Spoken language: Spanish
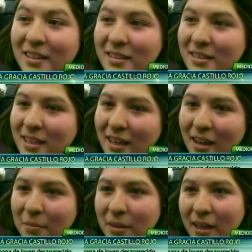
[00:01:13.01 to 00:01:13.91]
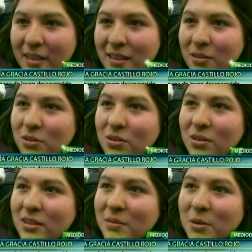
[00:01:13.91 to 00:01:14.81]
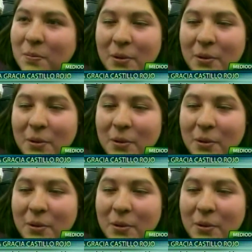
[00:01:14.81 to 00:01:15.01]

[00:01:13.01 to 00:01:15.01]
sí, en mi casa nosotros decimos,